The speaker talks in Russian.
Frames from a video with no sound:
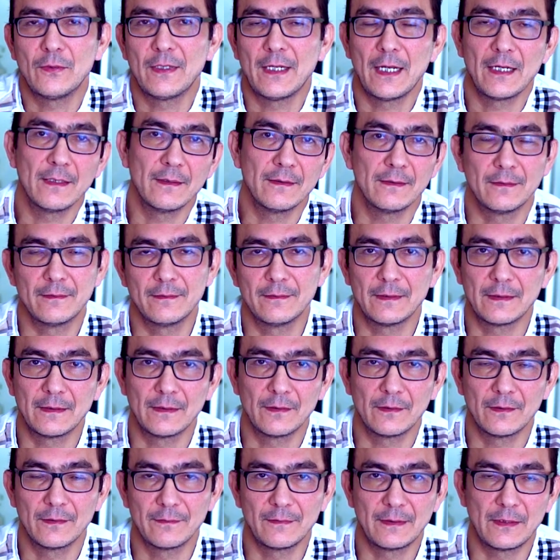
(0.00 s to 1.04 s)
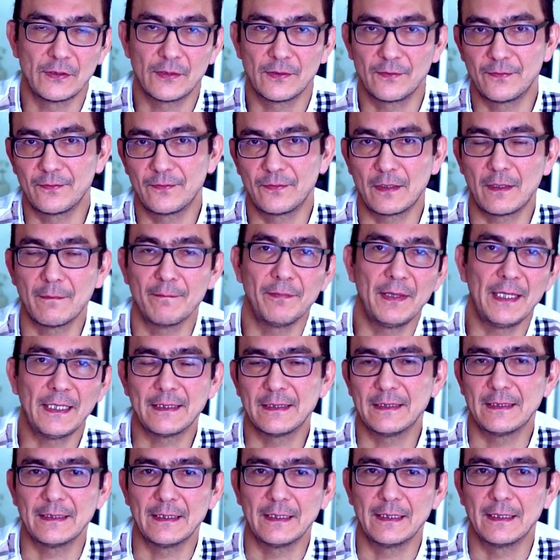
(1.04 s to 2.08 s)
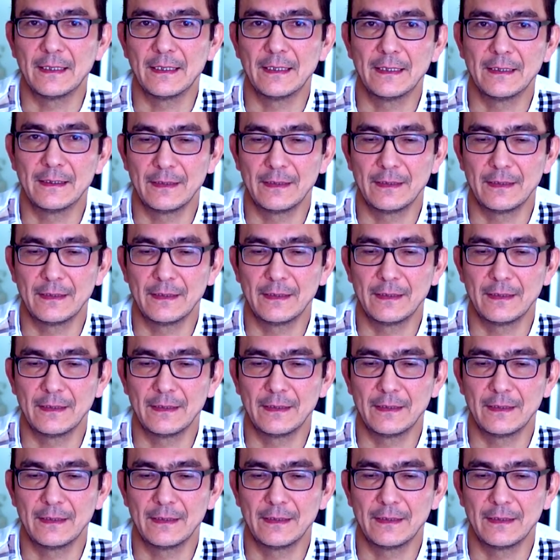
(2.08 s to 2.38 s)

омоложения тела и лица.